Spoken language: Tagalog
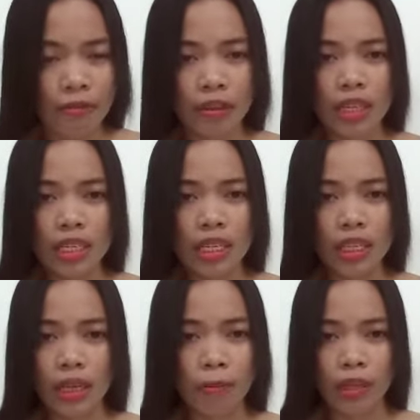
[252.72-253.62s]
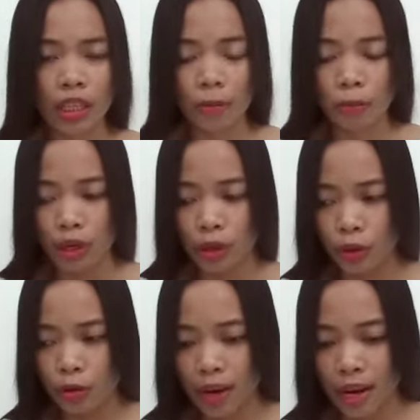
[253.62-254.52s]
First, hindi, hindi po ito
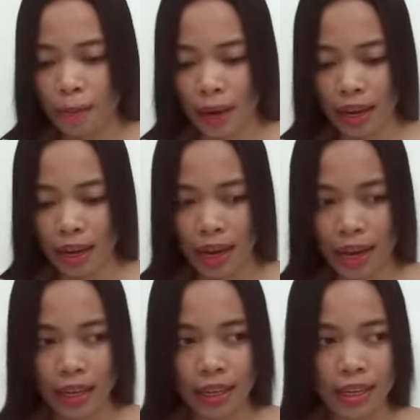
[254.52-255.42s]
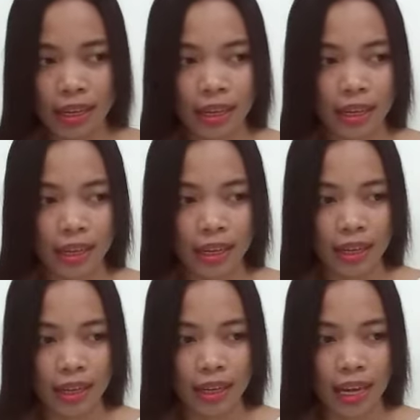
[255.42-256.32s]
yung mga bagay
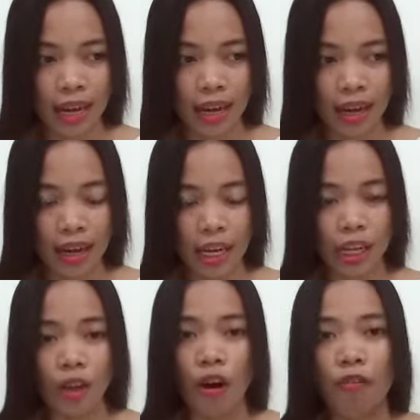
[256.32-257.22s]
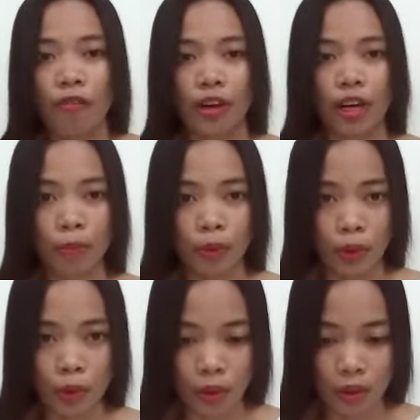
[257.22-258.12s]
na ino-offer ng
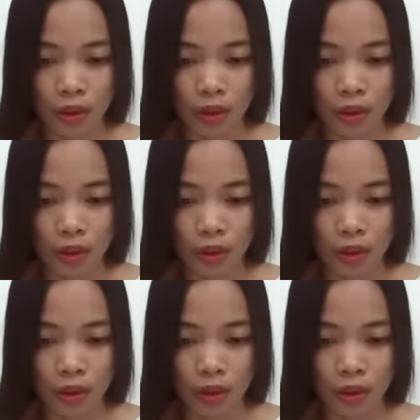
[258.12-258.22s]
mundo.